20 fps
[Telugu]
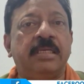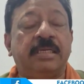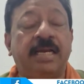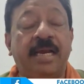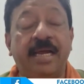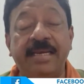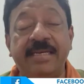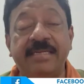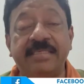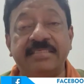
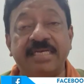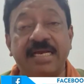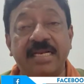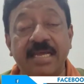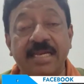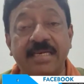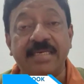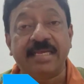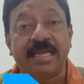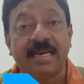కానీ
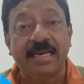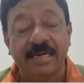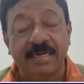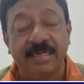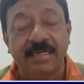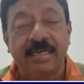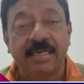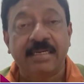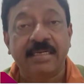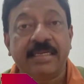జనం
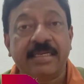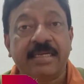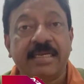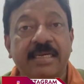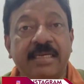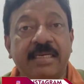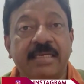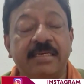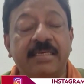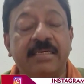
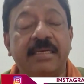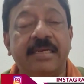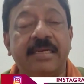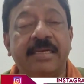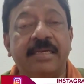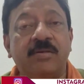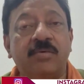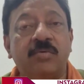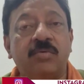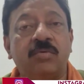వెళ్ళటానికి
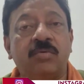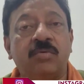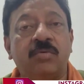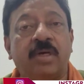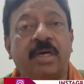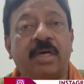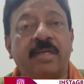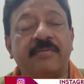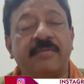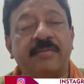నేను
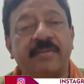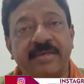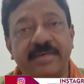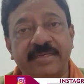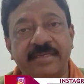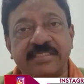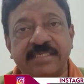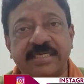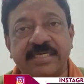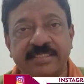
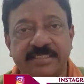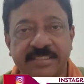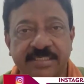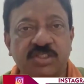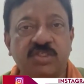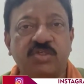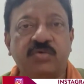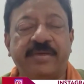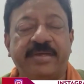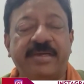అందరికీ సక్సెస్
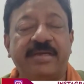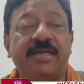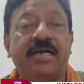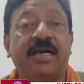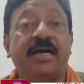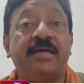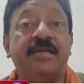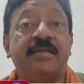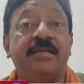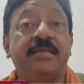ఇష్టమే
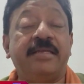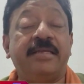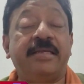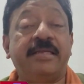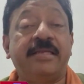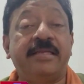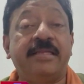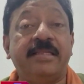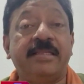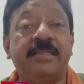కానీ
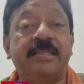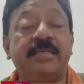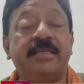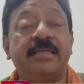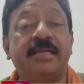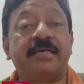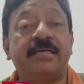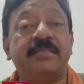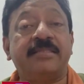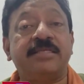నేను వెళ్తే
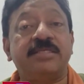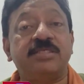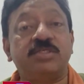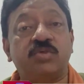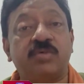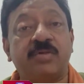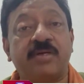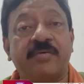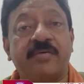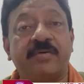నాకు
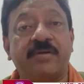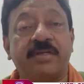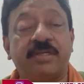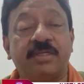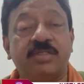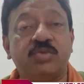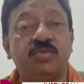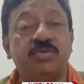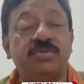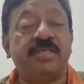తెలిసినోడు
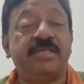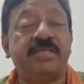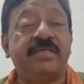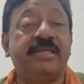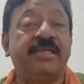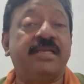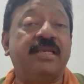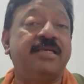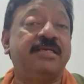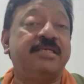ఎవరన్నా చూస్తే
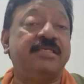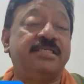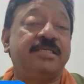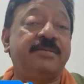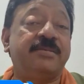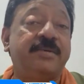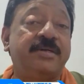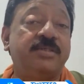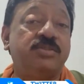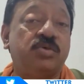నేను ఇలాంటి
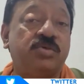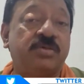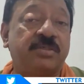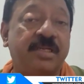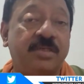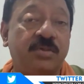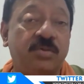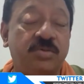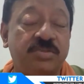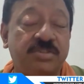సినిమా
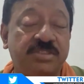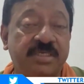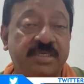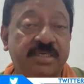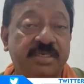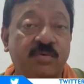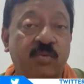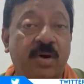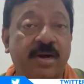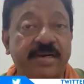చూడటానికి
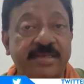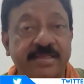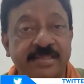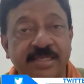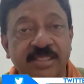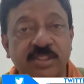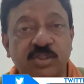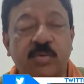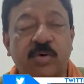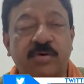వచ్చానని వాడికి
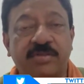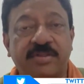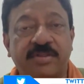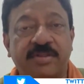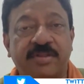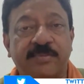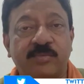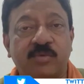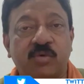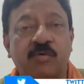
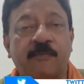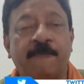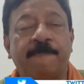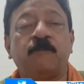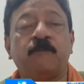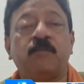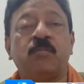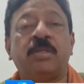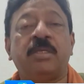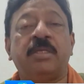తెలిసిపోతుందేమో
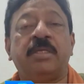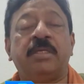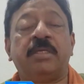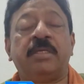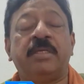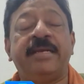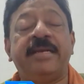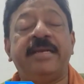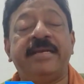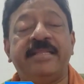
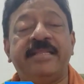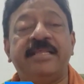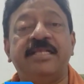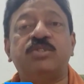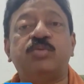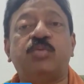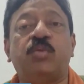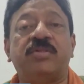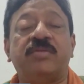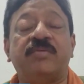వీడి
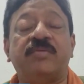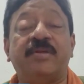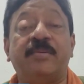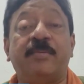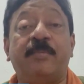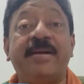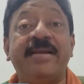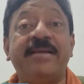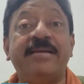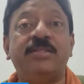తెలిసిపోతుందని
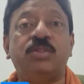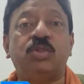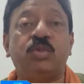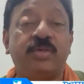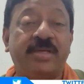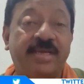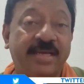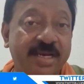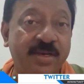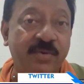భయంతో
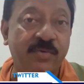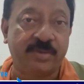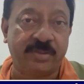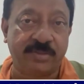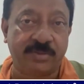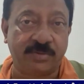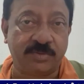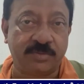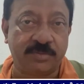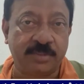వెళ్ళి
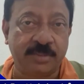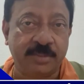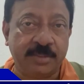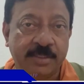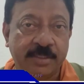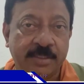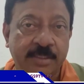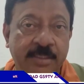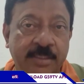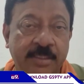ఉండదు
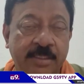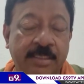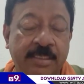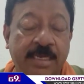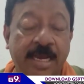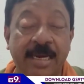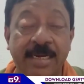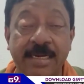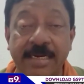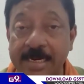
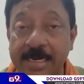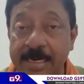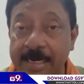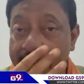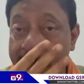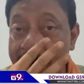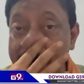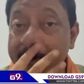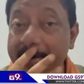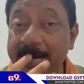కానీ
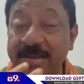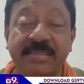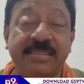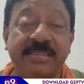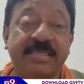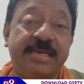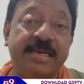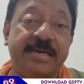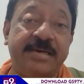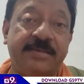లంబా
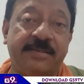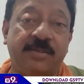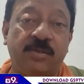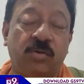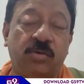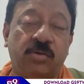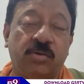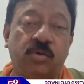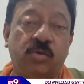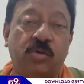థియేటర్
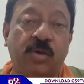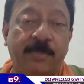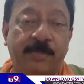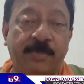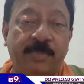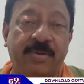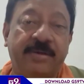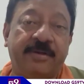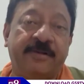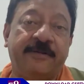ఒక గొప్ప